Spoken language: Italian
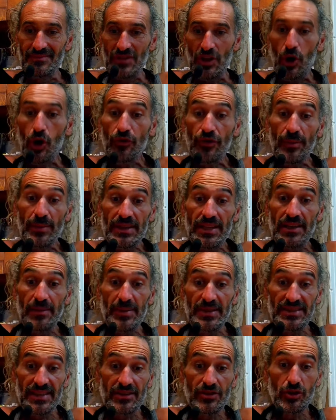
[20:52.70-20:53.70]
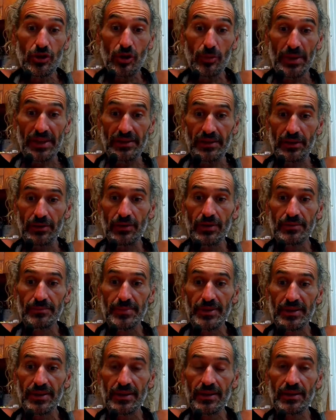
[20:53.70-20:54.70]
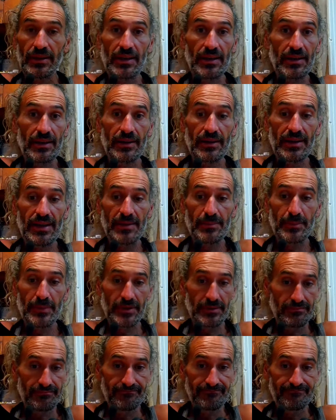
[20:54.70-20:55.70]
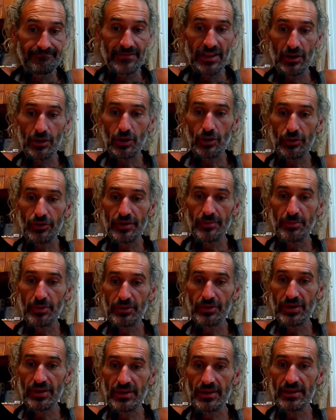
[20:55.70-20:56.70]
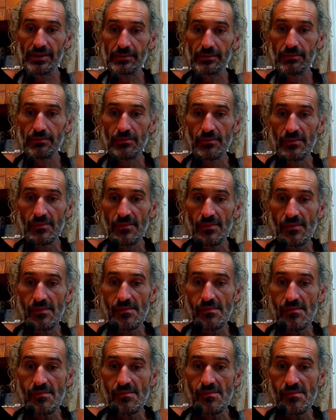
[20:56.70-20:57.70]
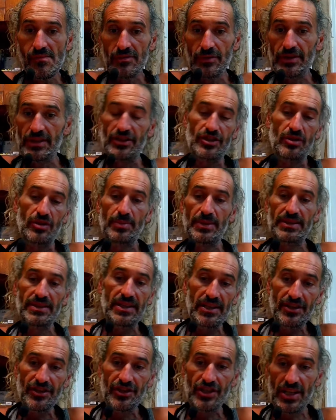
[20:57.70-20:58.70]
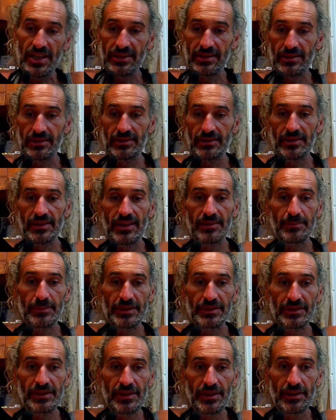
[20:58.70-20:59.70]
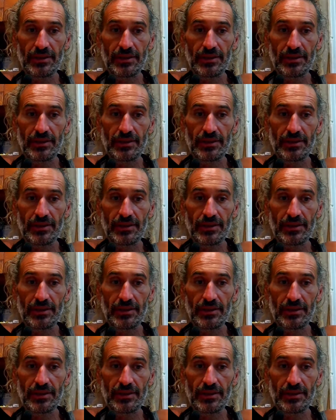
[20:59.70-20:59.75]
Ovviamente le prestazioni aumentano, eh, perché la RAM è un collo di bottiglia. Lasciamo perdere le chart di AMD